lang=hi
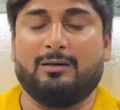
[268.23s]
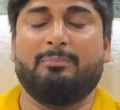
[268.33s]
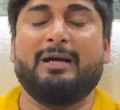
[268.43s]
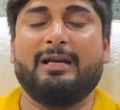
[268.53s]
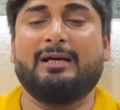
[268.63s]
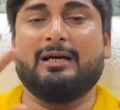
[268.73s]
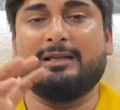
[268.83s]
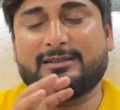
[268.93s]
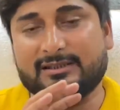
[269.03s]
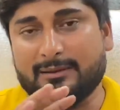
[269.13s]
मेडिकल
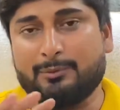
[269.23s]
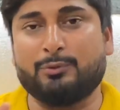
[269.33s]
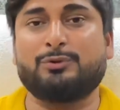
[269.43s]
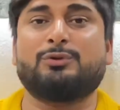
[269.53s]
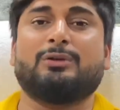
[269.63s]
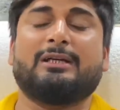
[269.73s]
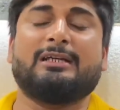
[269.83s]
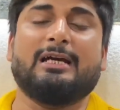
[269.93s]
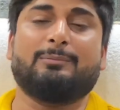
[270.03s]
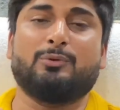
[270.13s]
सब कुछ जो है कि
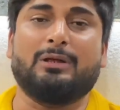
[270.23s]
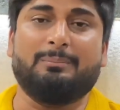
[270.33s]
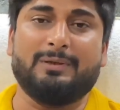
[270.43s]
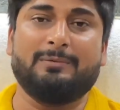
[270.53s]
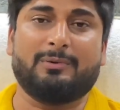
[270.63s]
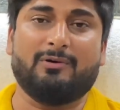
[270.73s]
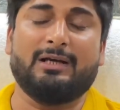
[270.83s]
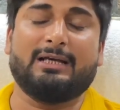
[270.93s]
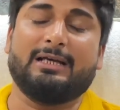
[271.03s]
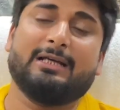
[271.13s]
आपको कंपनी प्रोवाइड
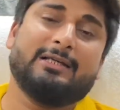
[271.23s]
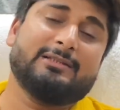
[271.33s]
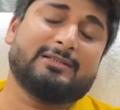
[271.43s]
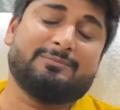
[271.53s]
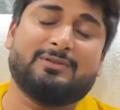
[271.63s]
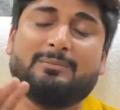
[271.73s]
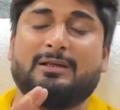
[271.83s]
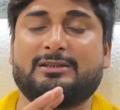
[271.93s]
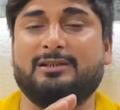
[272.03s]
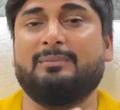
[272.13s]
करेगी सबसे
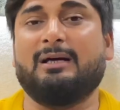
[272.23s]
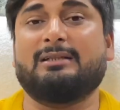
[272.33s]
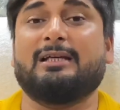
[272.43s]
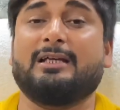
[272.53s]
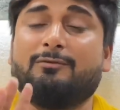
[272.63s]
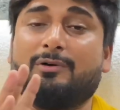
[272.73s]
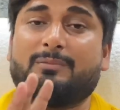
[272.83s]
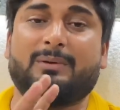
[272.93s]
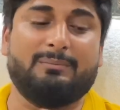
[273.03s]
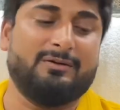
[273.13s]
अच्छी बात है कि वर्क
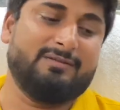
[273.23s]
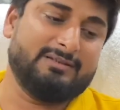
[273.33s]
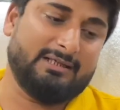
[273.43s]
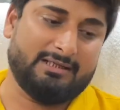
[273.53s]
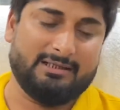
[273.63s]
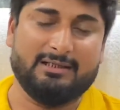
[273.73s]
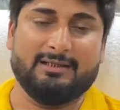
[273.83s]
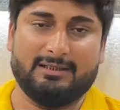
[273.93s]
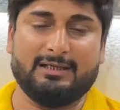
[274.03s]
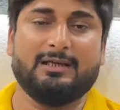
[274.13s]
परमिट वीजा रहेगा
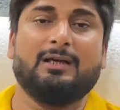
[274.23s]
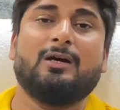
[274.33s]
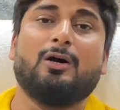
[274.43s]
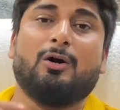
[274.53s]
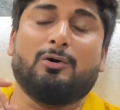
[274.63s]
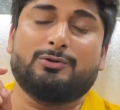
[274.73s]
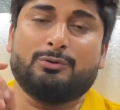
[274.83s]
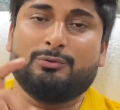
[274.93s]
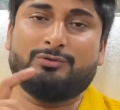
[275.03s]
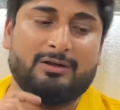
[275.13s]
ठीक है और जो
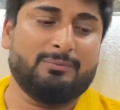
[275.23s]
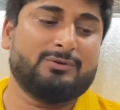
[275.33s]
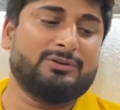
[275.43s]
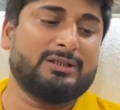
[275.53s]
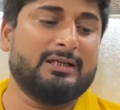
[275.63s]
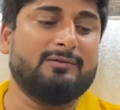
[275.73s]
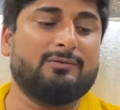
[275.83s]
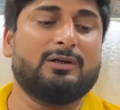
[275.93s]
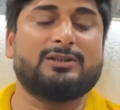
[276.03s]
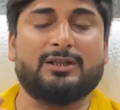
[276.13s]
दूसरी पोजिशन है वो
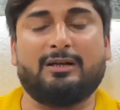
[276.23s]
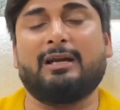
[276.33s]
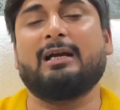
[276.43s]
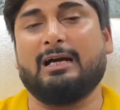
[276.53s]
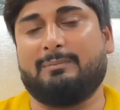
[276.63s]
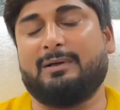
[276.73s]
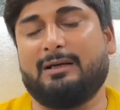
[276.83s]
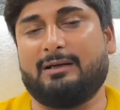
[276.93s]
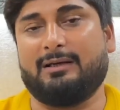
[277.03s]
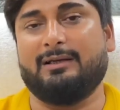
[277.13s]
है शटरिंग
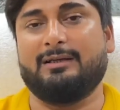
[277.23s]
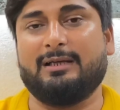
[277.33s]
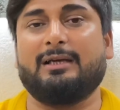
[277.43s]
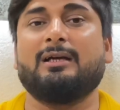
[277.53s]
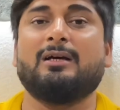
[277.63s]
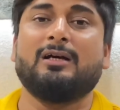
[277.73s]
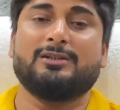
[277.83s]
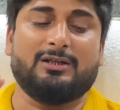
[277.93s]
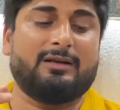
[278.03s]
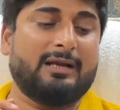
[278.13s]
कारपेंटर की ठीक है
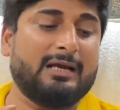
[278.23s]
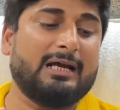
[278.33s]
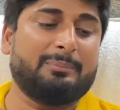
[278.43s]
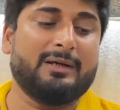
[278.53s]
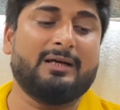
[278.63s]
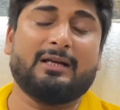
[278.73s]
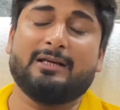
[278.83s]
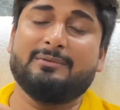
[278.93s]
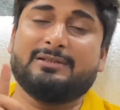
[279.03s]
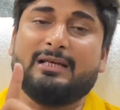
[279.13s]
शटरिंग कारपेंटर की
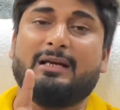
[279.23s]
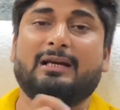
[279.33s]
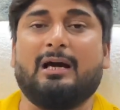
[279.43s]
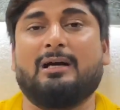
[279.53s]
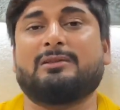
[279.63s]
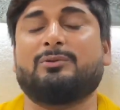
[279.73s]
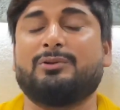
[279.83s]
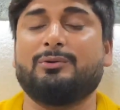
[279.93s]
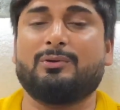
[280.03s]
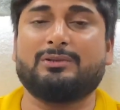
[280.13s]
भी सैलरी 800
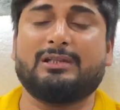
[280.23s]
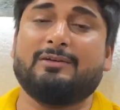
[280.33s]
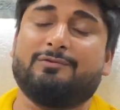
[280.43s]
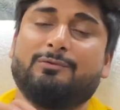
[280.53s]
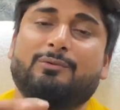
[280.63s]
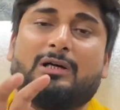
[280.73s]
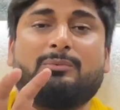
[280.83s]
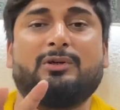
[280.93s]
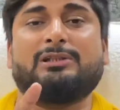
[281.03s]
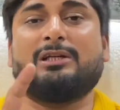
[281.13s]
यूरोस है फूड
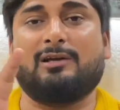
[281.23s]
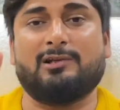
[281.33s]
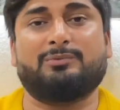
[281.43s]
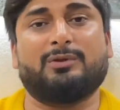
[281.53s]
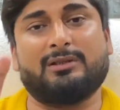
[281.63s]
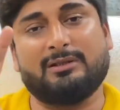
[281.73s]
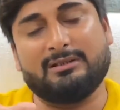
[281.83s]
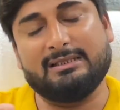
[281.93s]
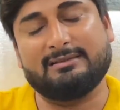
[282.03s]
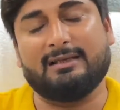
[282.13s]
अकोमोडेशन ट्रांसपोर्टेशन
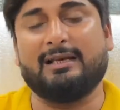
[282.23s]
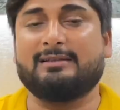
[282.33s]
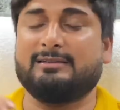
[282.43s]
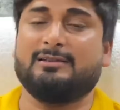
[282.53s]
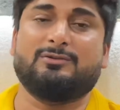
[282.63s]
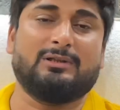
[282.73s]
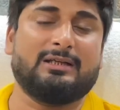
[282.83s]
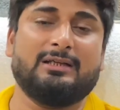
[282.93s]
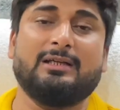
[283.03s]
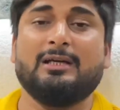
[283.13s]
ये सारी चीजें जो है कि